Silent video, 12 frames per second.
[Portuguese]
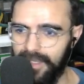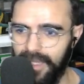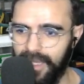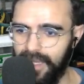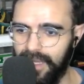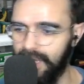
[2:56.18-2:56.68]

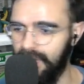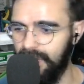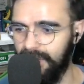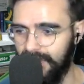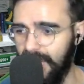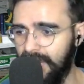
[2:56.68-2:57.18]
é,
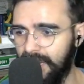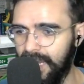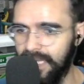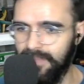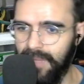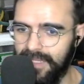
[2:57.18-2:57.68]
é, é tá em
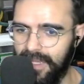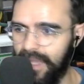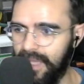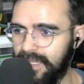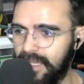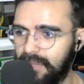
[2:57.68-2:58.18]
inglês, mas
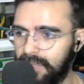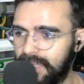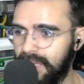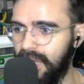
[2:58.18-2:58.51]
é, é simples.